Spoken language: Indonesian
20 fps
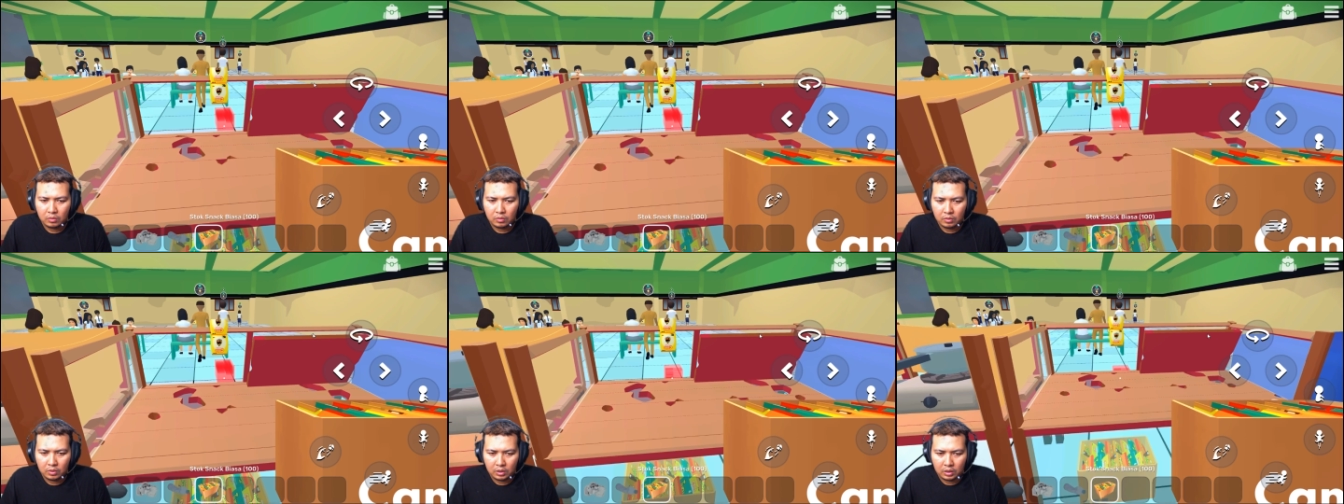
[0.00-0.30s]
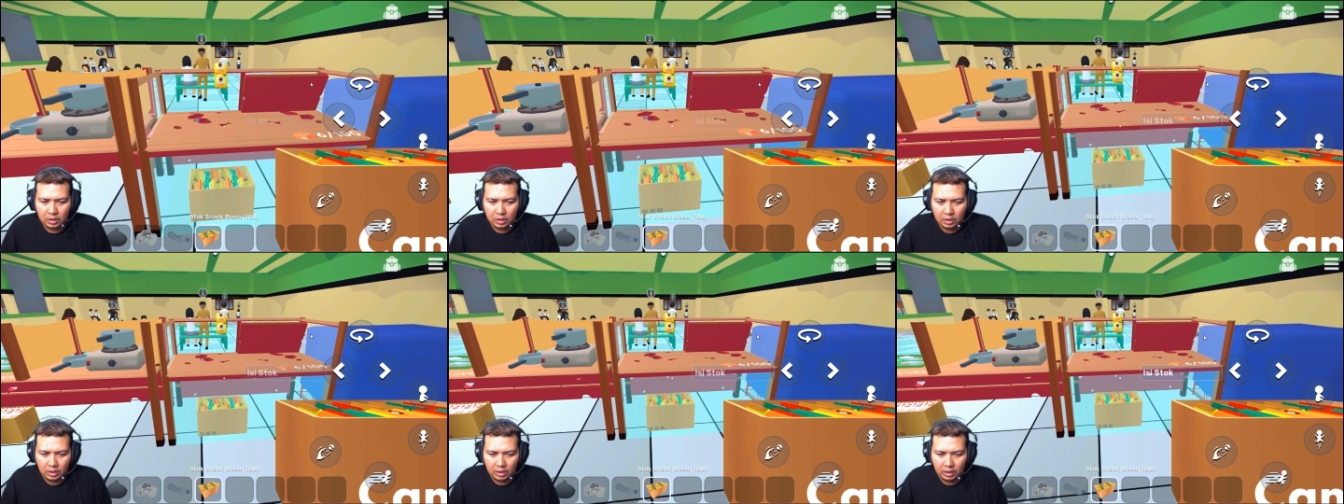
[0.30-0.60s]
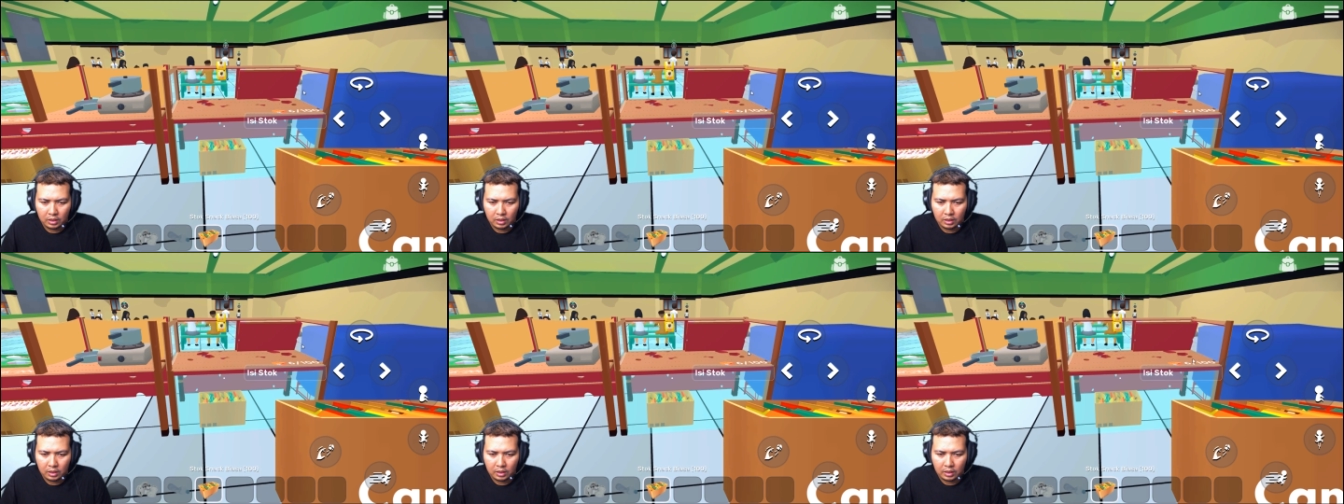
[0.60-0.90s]
wah ini
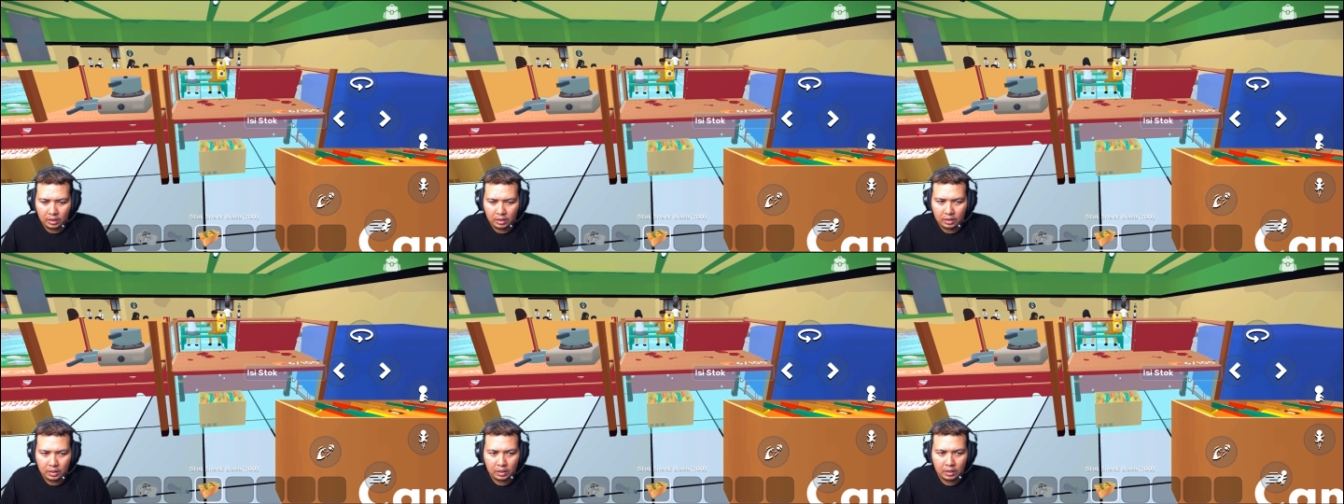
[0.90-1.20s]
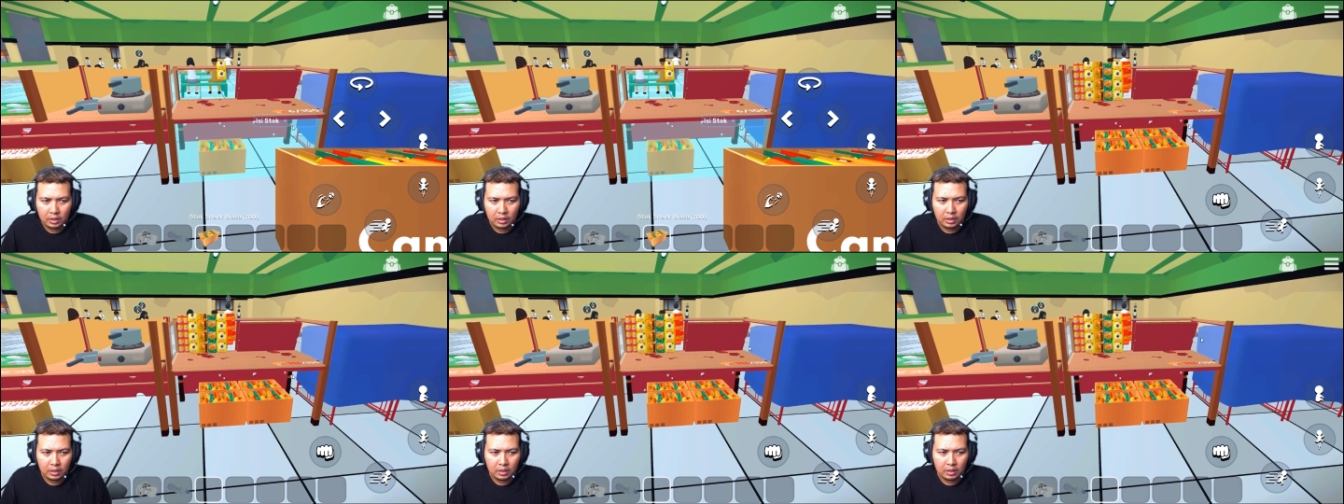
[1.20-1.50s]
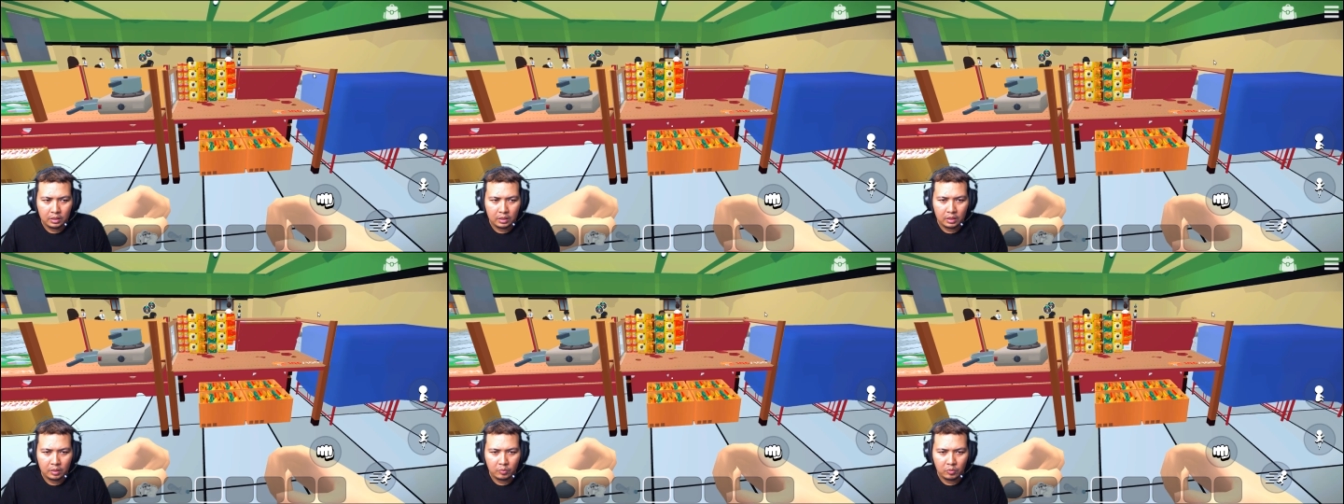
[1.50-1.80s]
ada
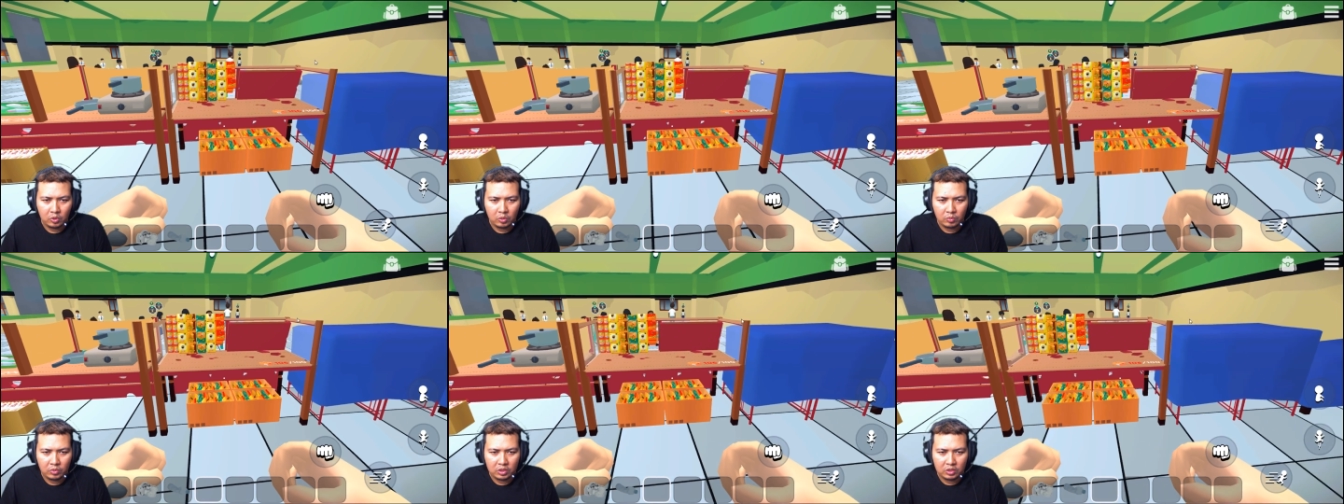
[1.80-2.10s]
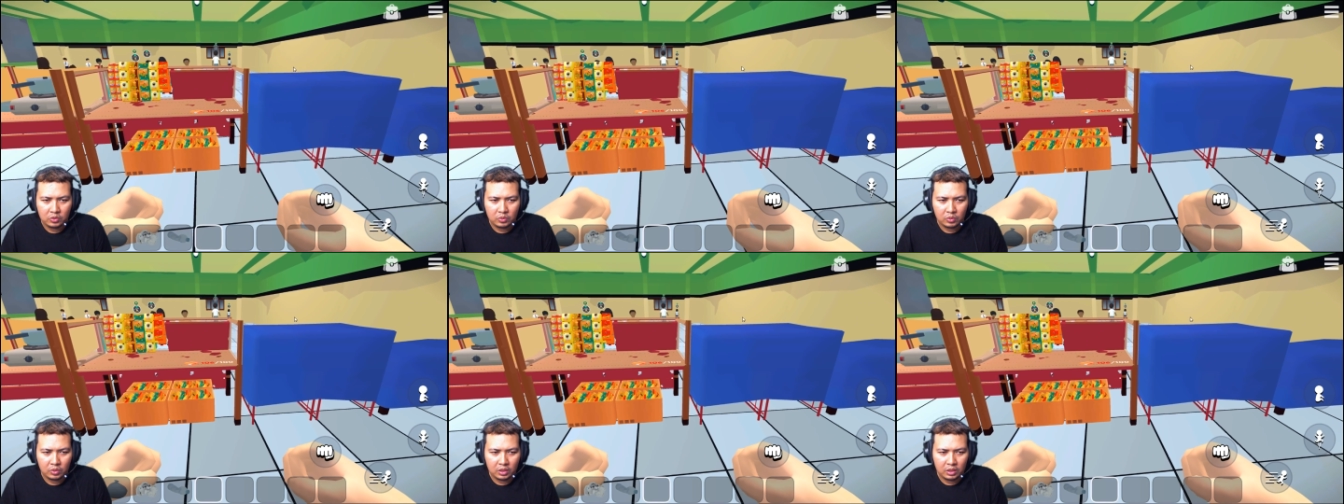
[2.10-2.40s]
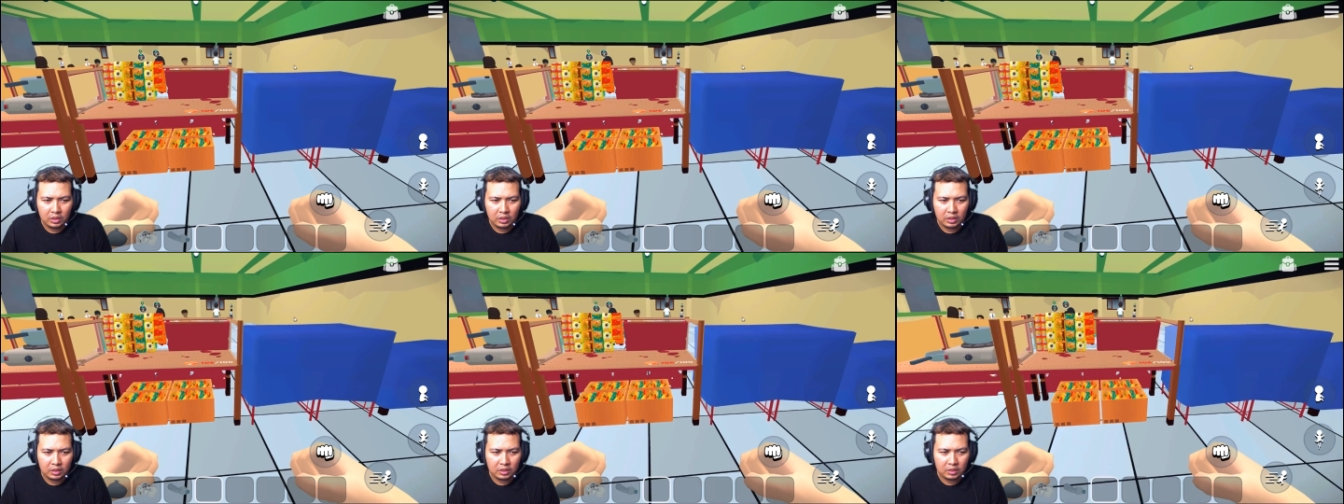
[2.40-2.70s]
yang mau
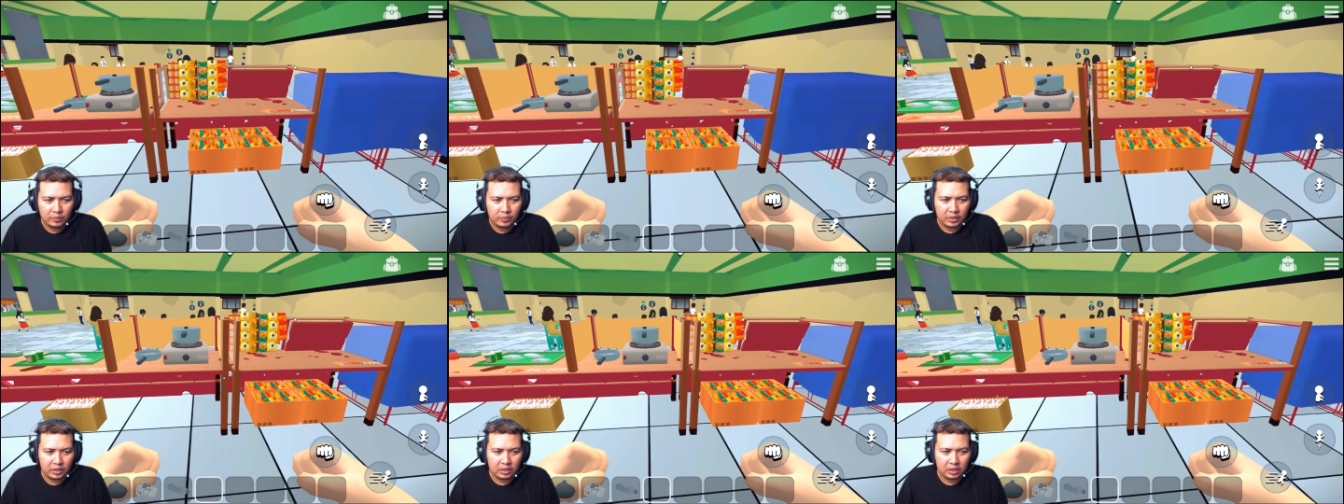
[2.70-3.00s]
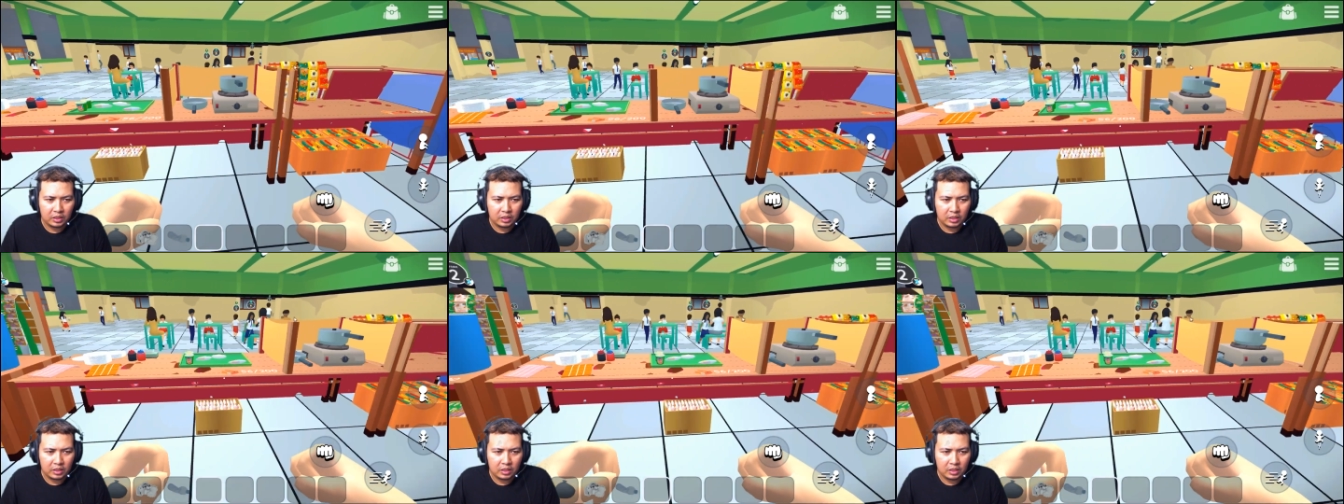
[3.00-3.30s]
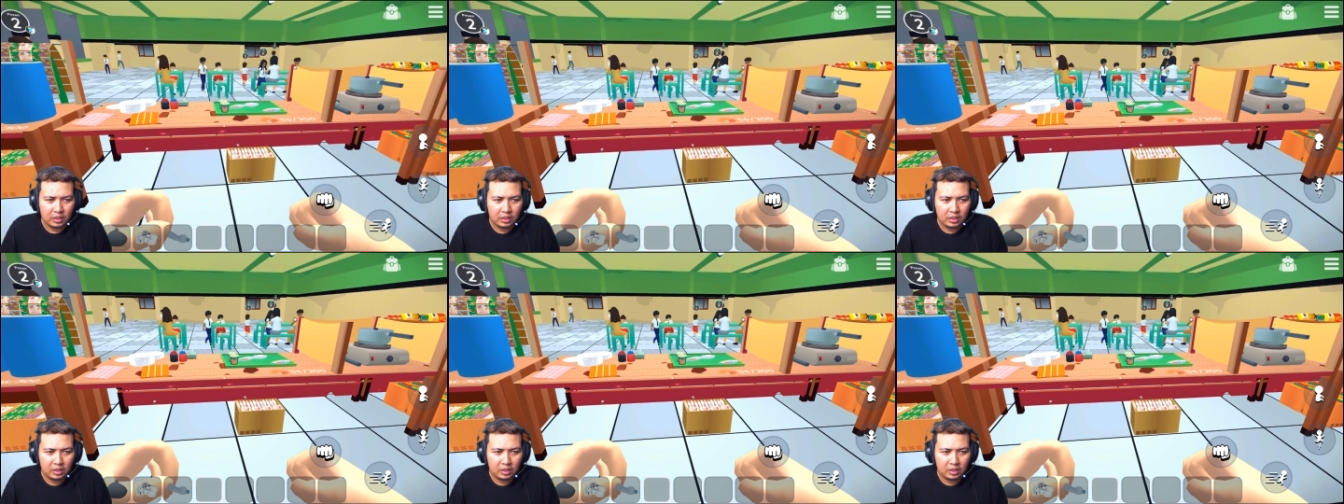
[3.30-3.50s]
mencuri nih sepertinya